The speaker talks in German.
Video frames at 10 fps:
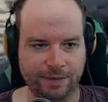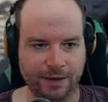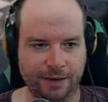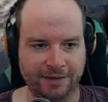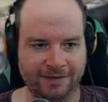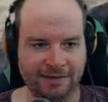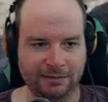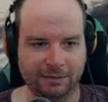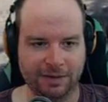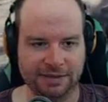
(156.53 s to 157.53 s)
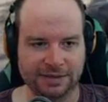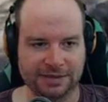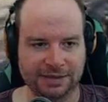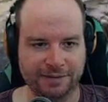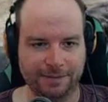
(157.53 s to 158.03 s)
Aber sieht im Moment
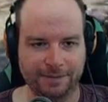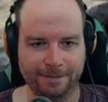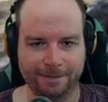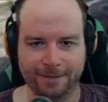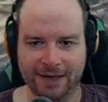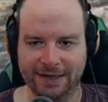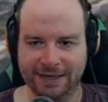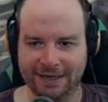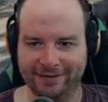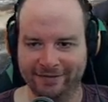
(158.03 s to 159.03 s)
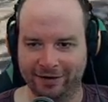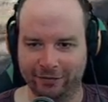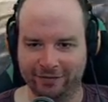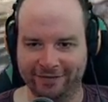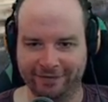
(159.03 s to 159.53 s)
nicht so
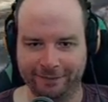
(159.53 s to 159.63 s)
aus.